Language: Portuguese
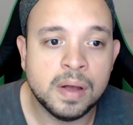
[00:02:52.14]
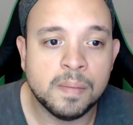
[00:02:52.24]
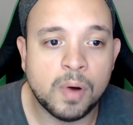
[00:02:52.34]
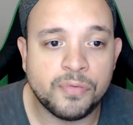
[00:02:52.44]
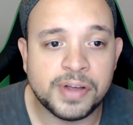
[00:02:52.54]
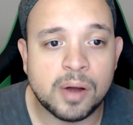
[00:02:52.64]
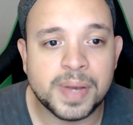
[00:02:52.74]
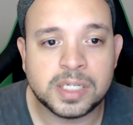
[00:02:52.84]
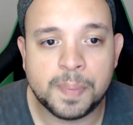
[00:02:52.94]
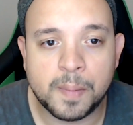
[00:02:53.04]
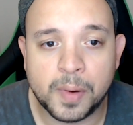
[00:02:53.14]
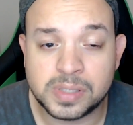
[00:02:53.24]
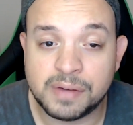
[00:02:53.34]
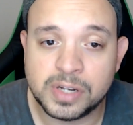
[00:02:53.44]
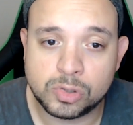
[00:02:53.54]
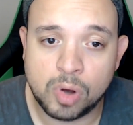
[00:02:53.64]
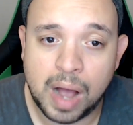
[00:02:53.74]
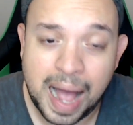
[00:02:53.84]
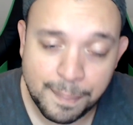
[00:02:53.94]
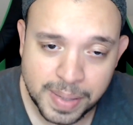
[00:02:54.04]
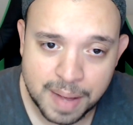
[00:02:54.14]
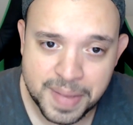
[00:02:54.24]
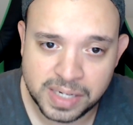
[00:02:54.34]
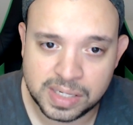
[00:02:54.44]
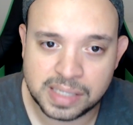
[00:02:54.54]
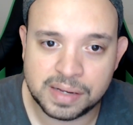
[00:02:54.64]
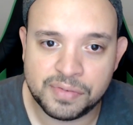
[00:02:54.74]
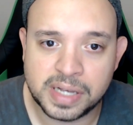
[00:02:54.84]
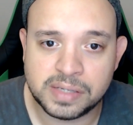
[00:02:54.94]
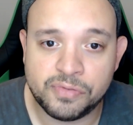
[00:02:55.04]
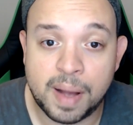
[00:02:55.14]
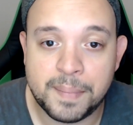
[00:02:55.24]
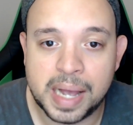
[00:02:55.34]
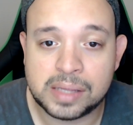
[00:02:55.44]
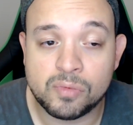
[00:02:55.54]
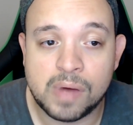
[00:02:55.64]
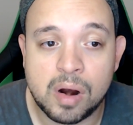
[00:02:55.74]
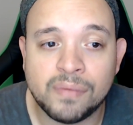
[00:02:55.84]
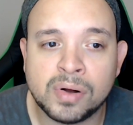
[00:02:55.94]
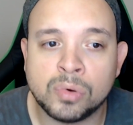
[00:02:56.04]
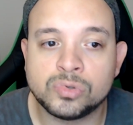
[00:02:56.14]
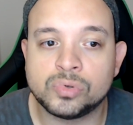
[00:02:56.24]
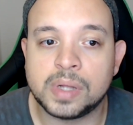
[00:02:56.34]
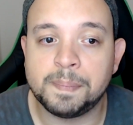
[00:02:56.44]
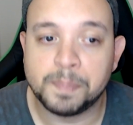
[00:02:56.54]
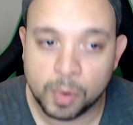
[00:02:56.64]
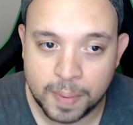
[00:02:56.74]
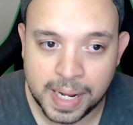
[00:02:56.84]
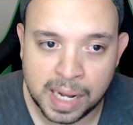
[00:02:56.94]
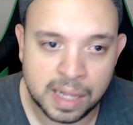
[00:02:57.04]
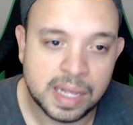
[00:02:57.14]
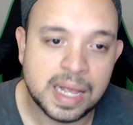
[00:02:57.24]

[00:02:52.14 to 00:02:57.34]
Bom, finalmente a proposta avançou rapidamente dessa vez e foi aberta uma nova consulta pública